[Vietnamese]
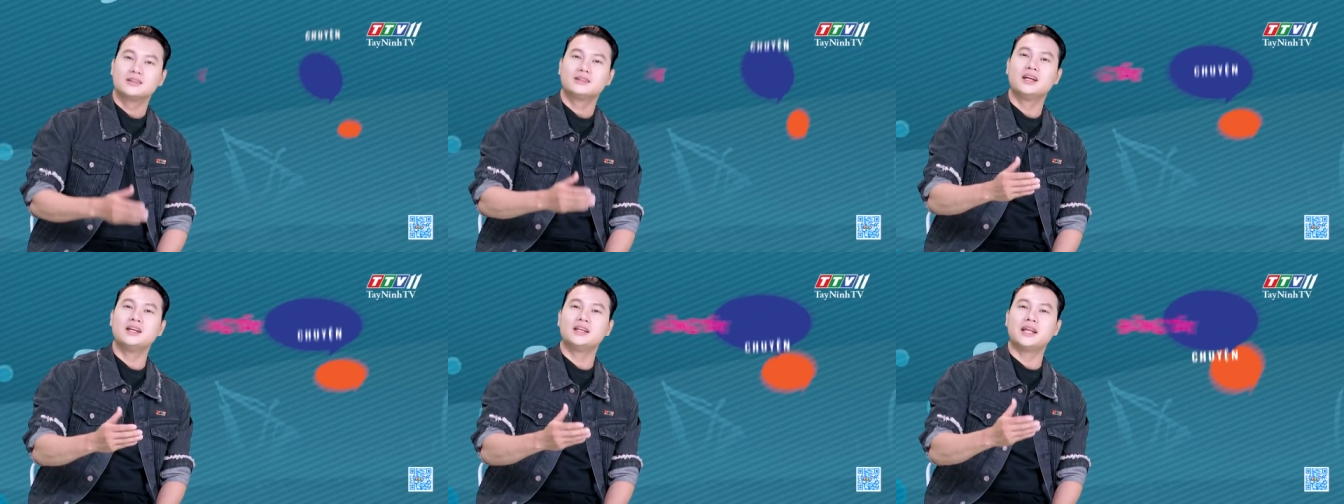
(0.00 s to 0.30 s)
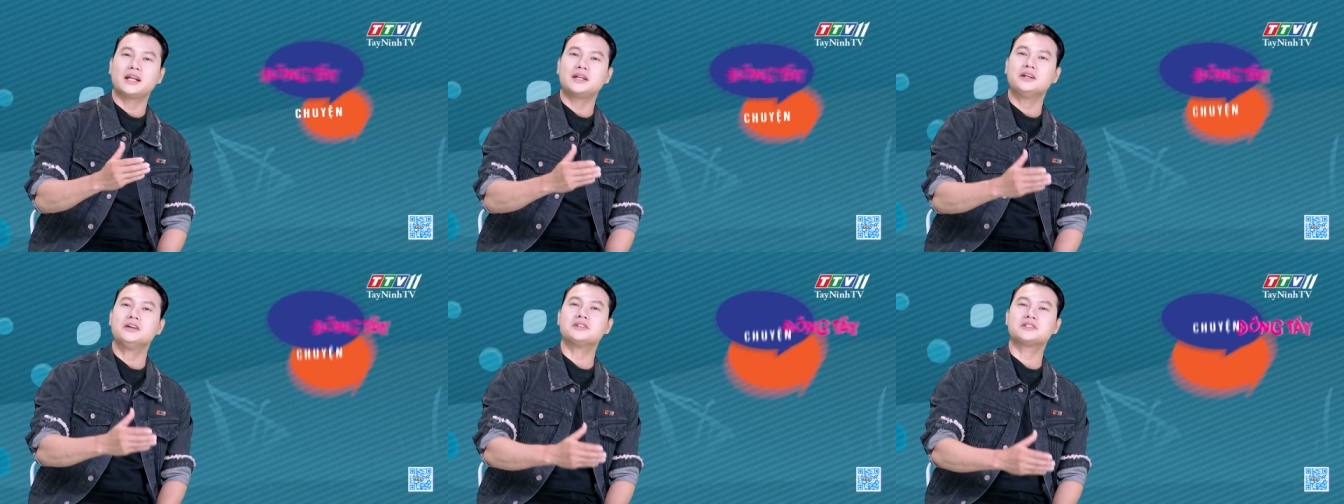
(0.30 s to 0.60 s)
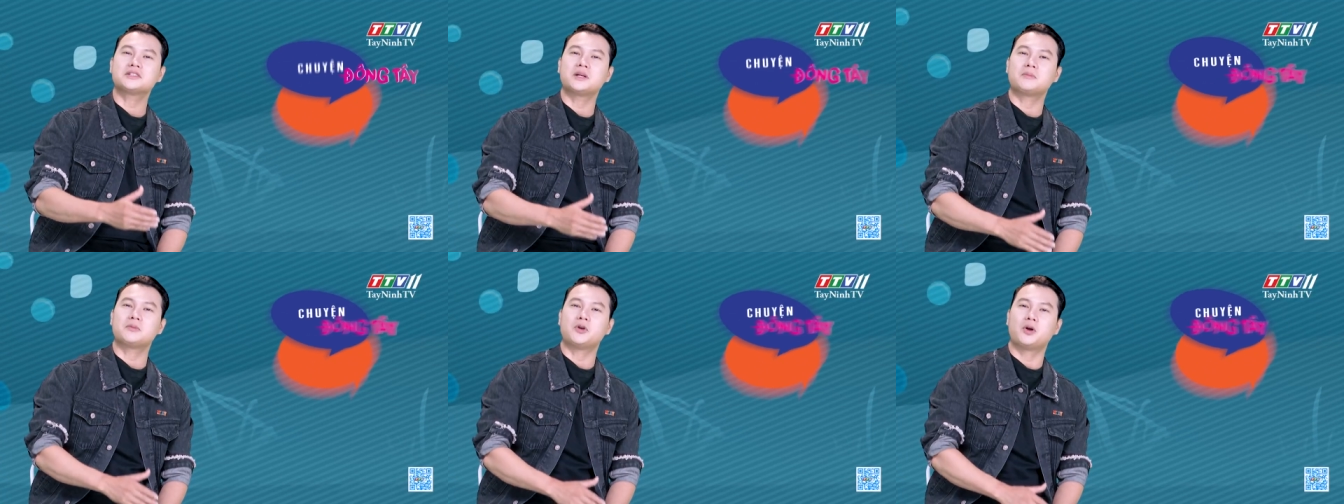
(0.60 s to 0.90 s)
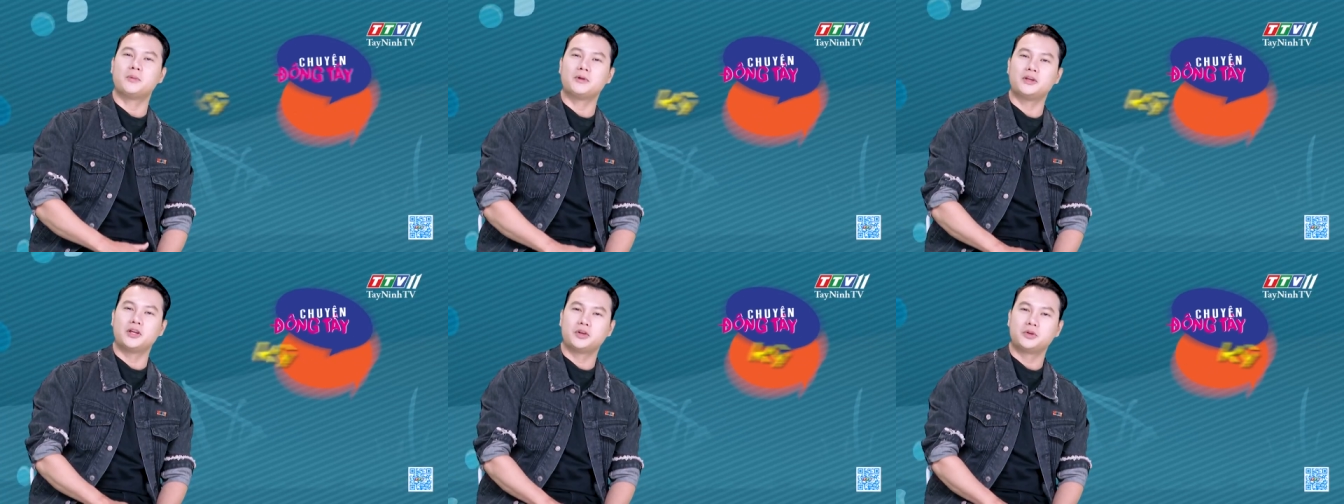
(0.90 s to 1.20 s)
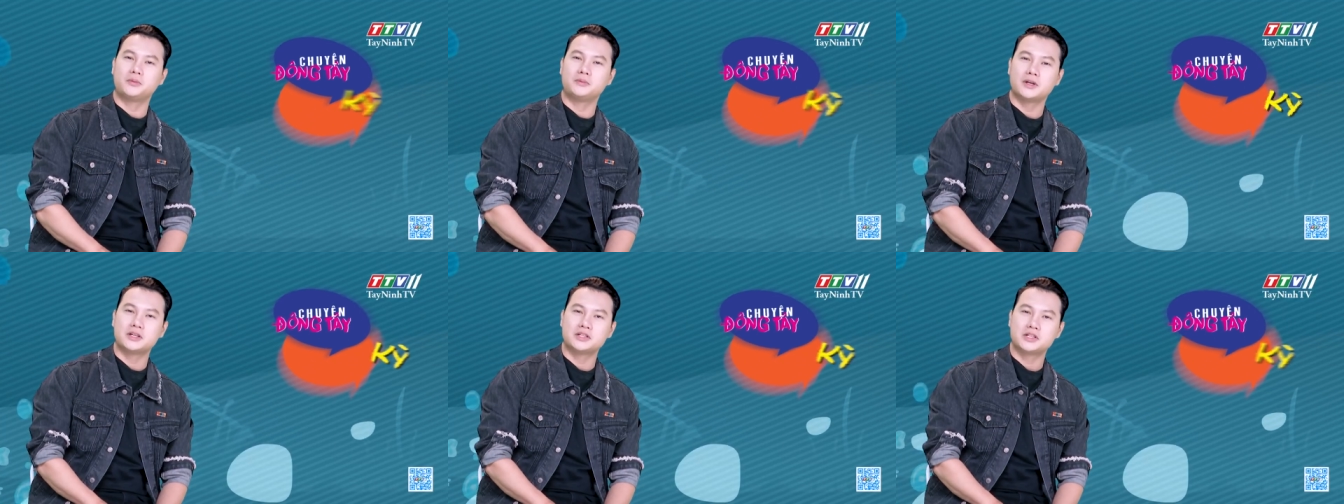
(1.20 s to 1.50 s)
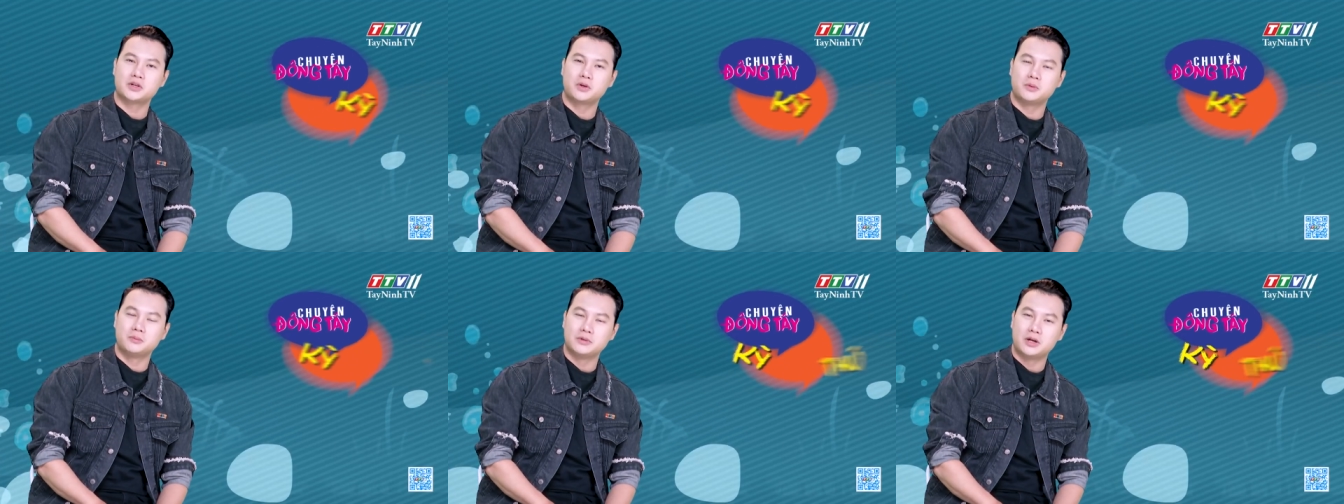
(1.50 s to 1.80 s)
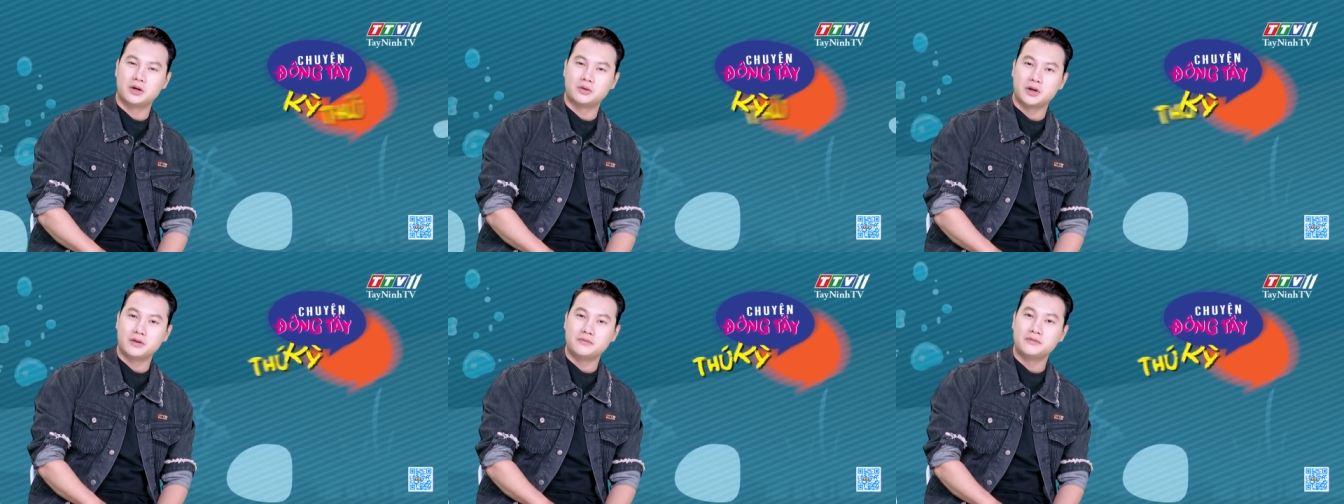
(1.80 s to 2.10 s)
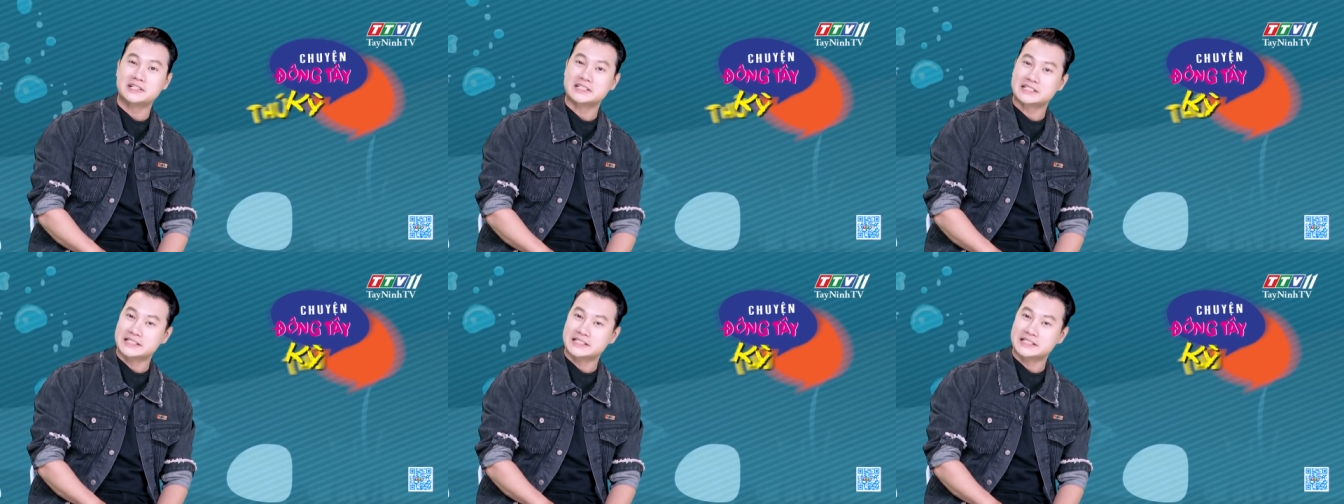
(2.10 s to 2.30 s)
Đi thác nước xong rồi, bây giờ chúng ta sẽ cùng nhau đến với